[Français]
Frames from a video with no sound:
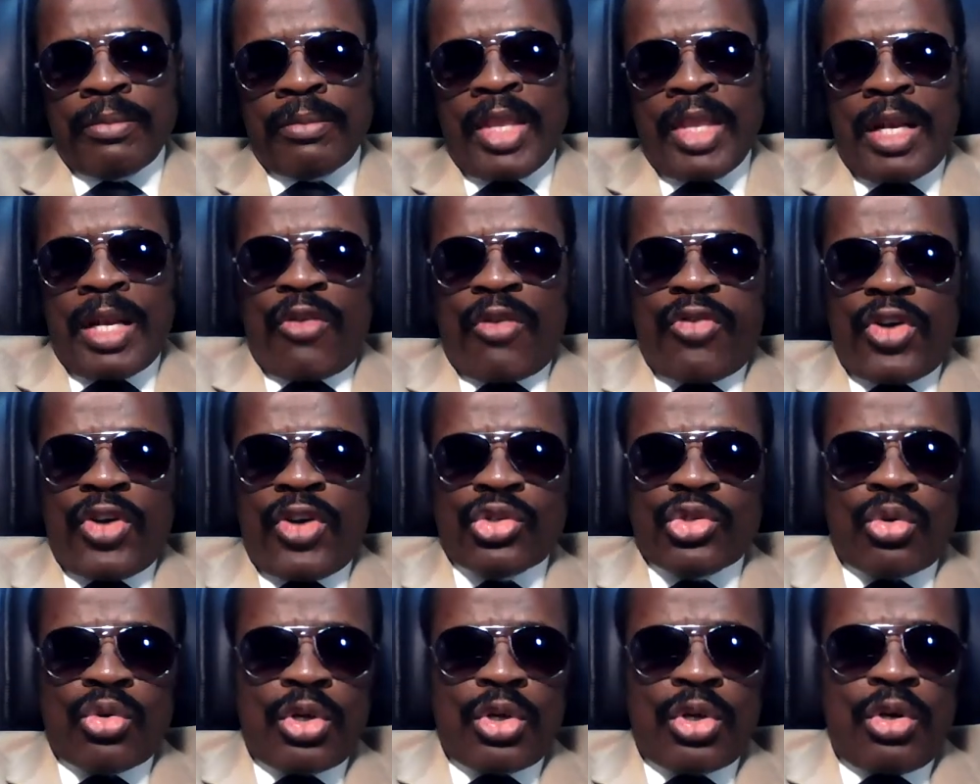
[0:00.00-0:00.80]
la
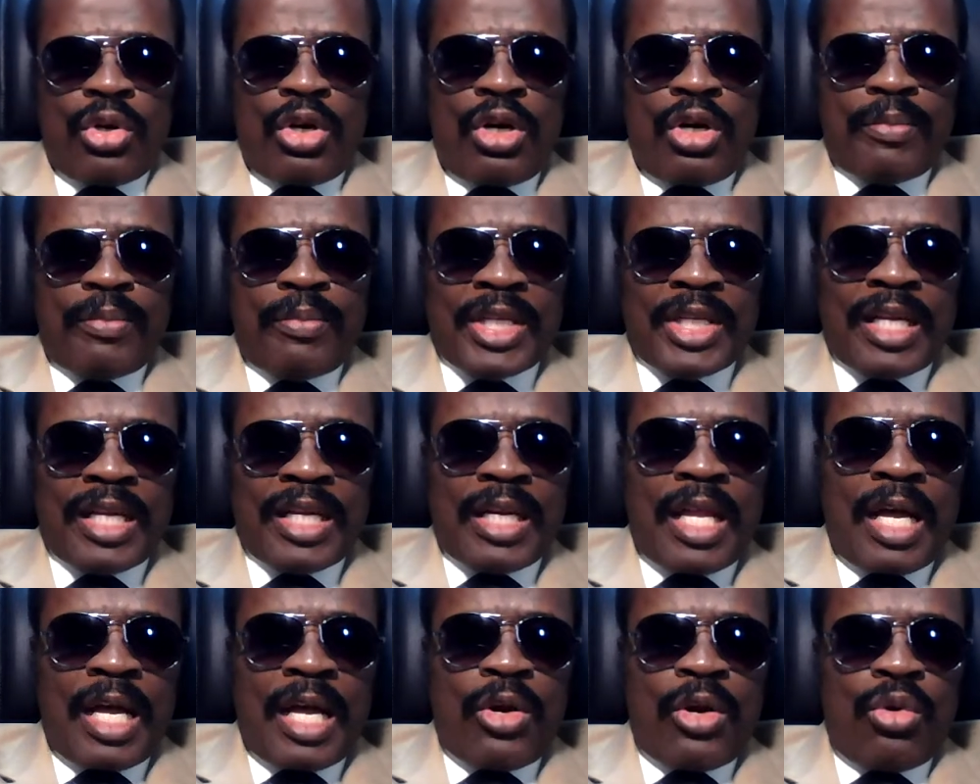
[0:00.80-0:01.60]
façon que l'homme traite,
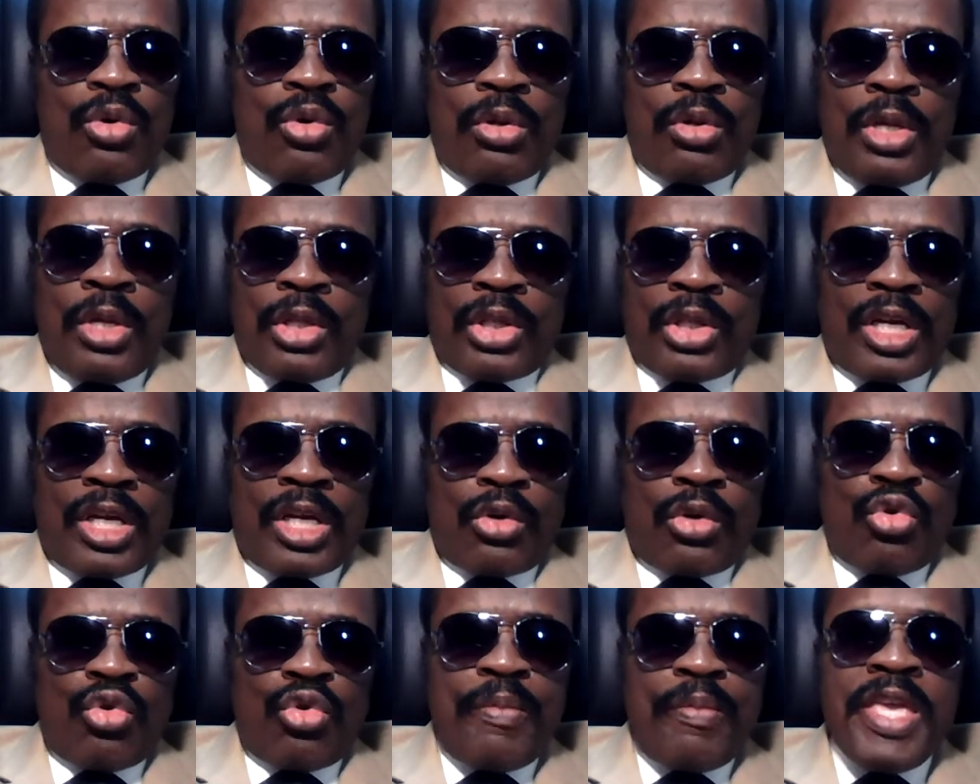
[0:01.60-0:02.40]

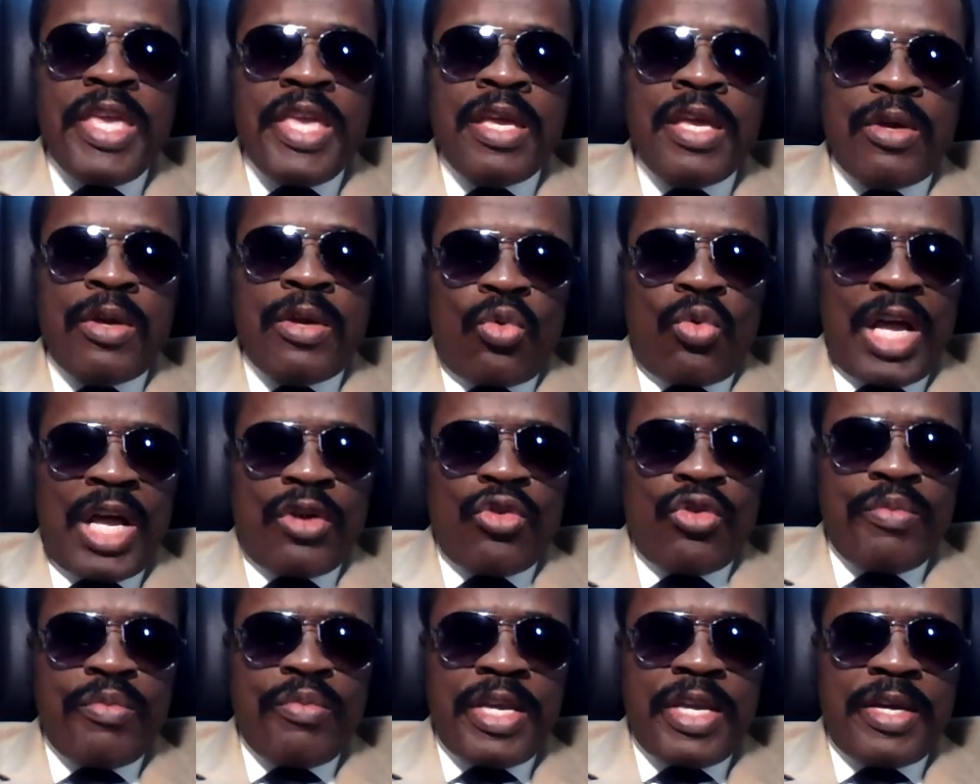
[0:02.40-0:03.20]
traite le bien ou la
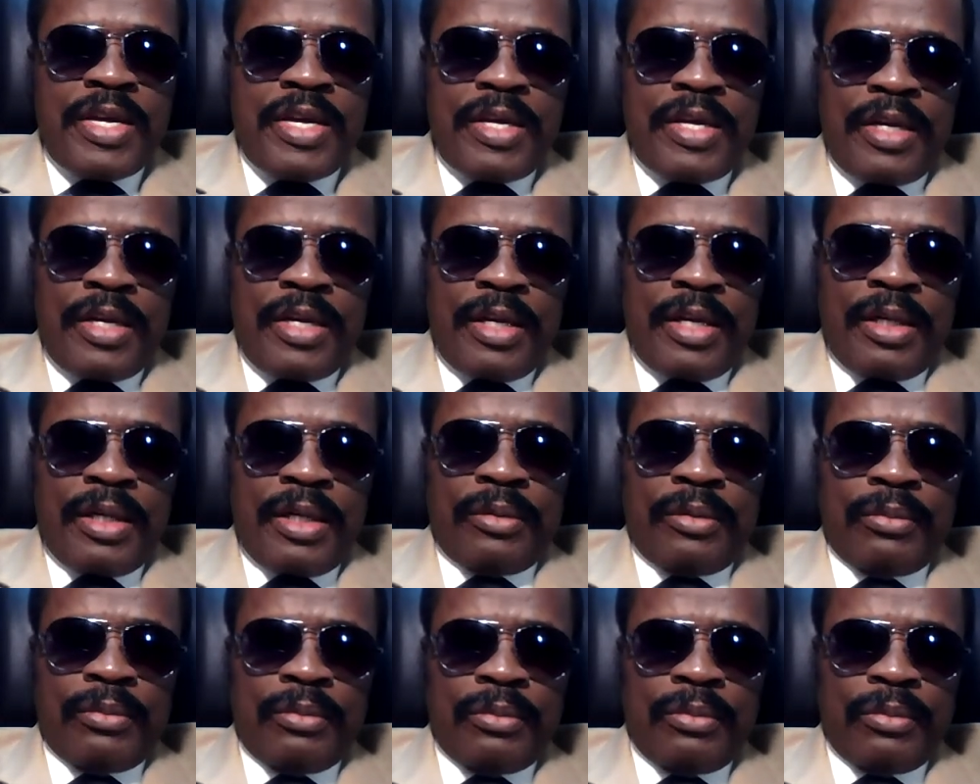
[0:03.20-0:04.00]
lumière,
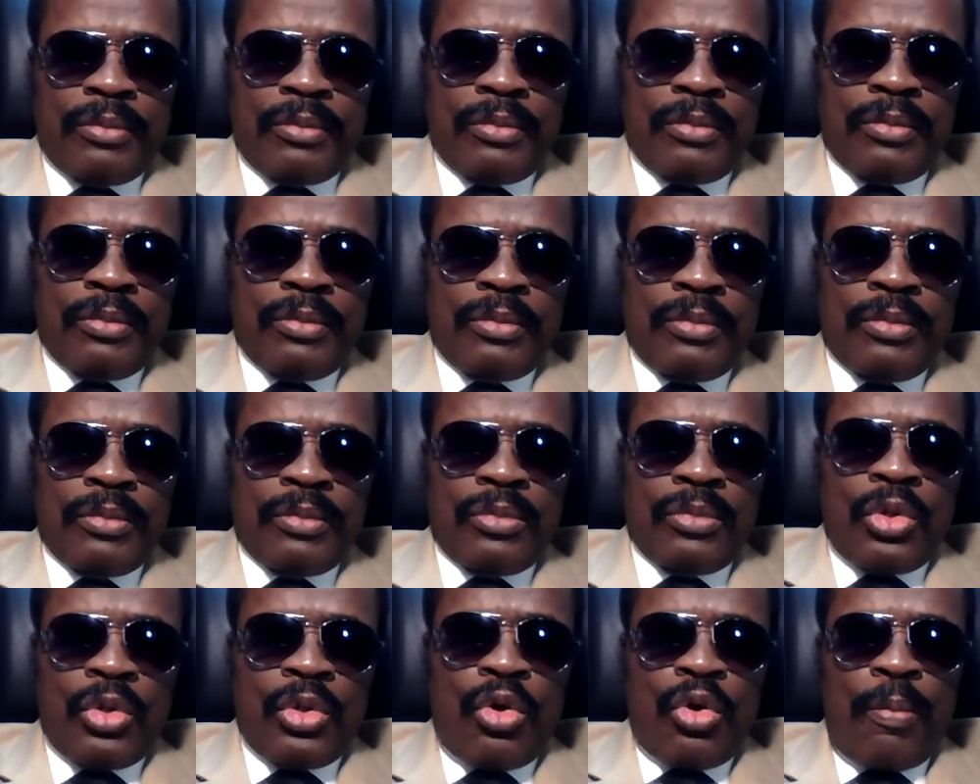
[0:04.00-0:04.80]

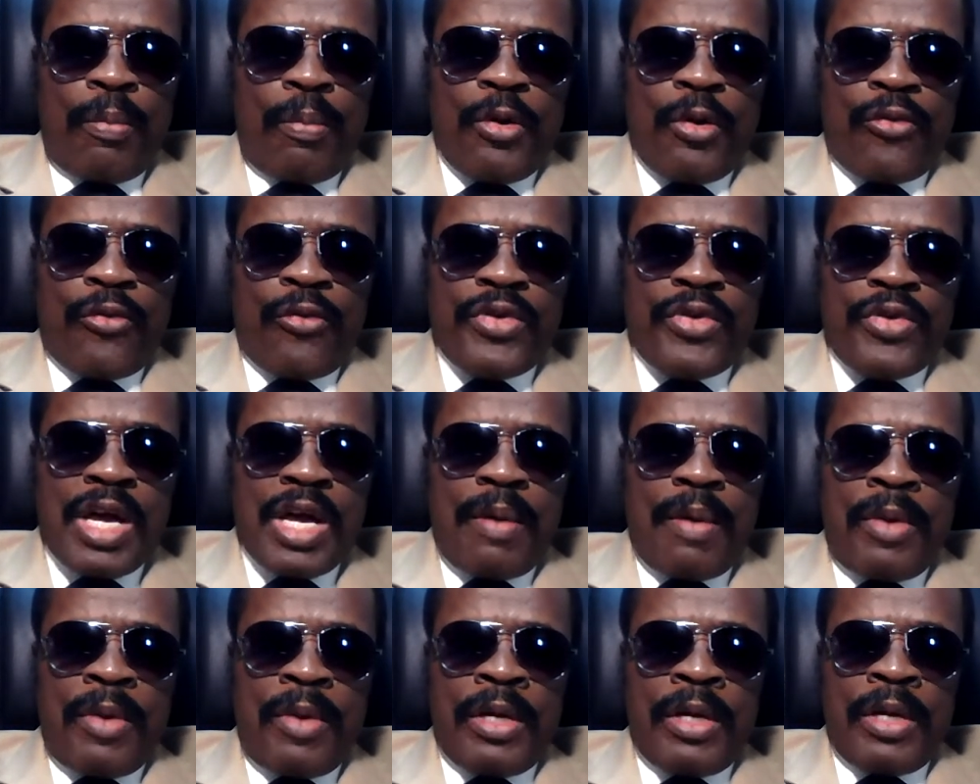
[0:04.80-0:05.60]
on peut
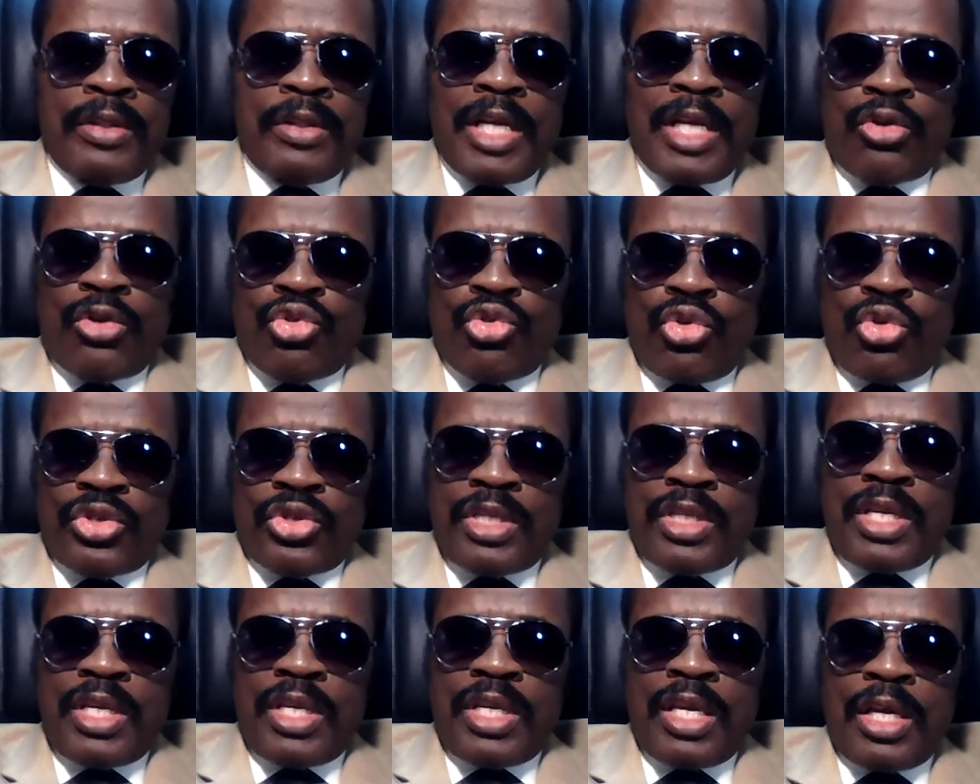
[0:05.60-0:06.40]
finalement
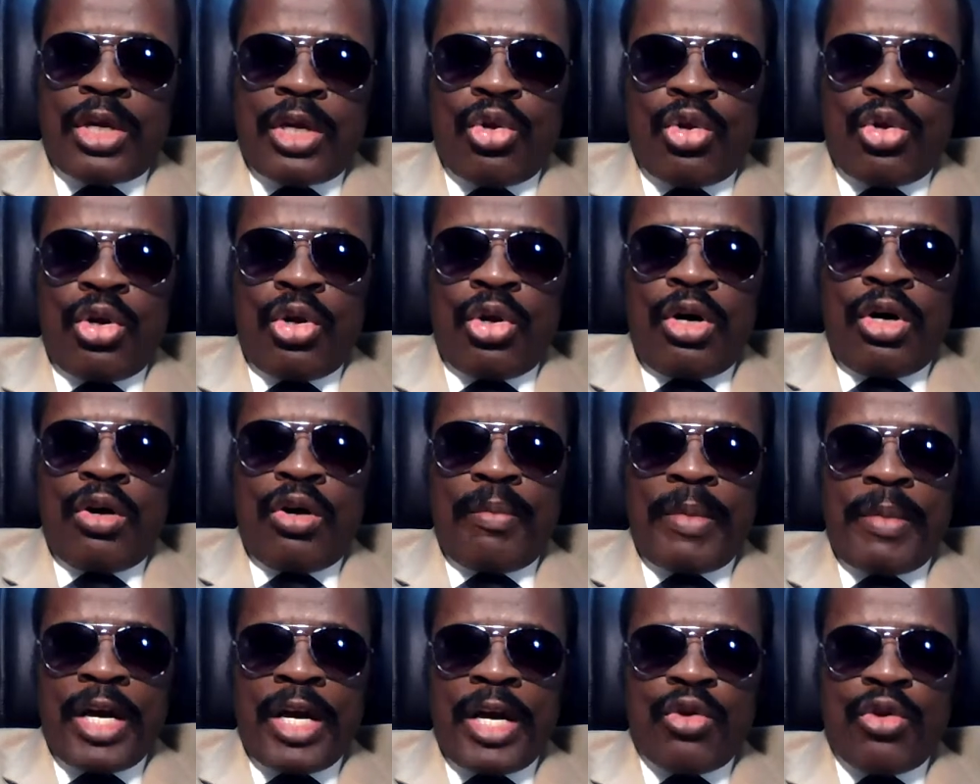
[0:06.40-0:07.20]
diagnostiquer que
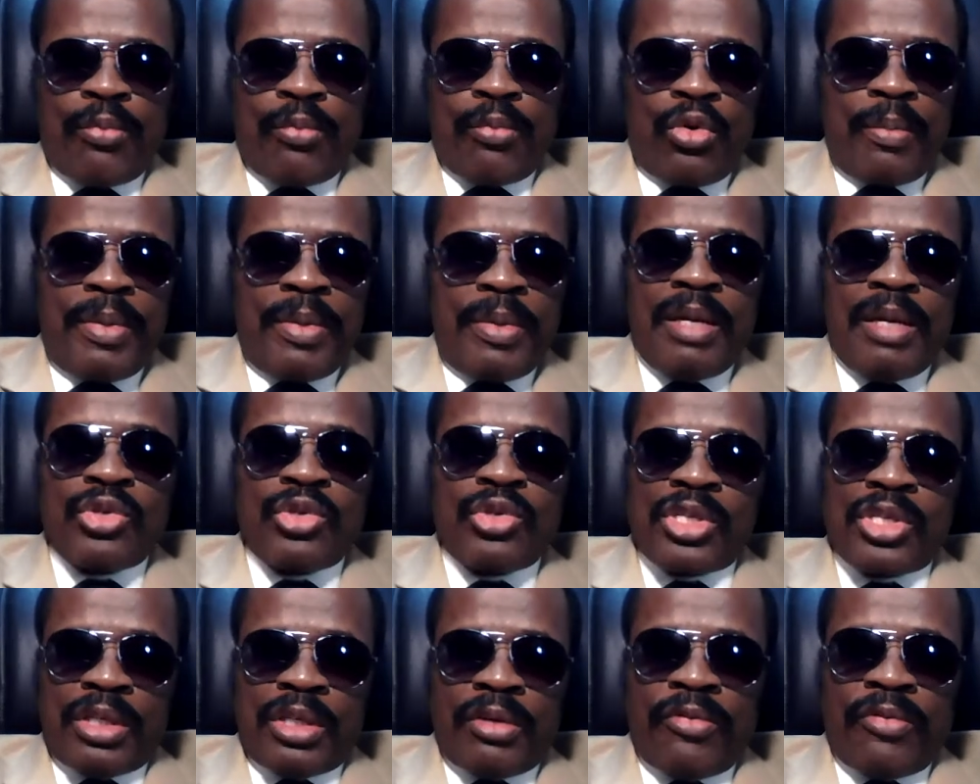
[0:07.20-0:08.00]
l'homme a un problème
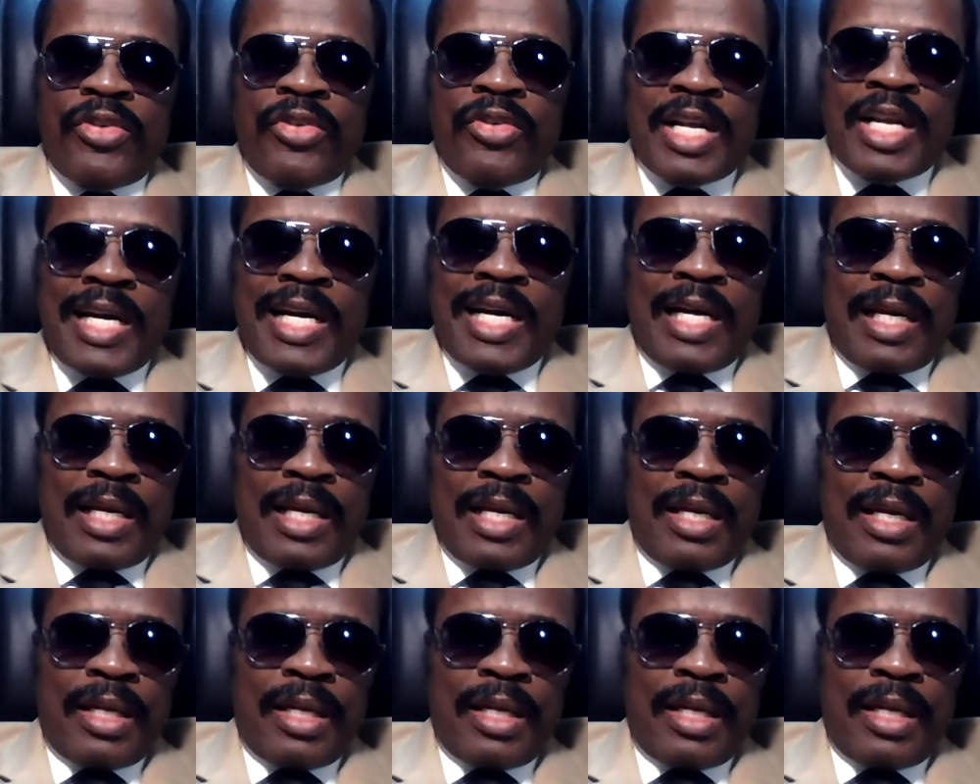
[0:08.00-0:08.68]
cervical.